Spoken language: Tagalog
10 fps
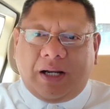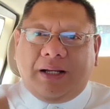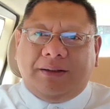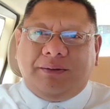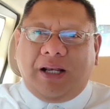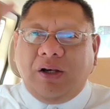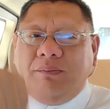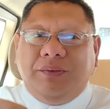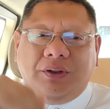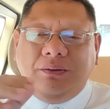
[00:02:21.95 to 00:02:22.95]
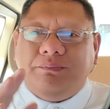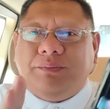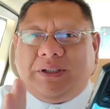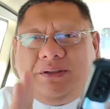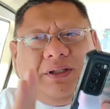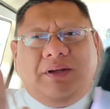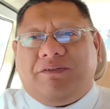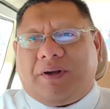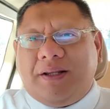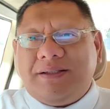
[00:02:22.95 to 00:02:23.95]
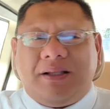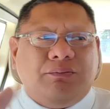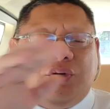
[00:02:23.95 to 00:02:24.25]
an, lalom no but the difference lang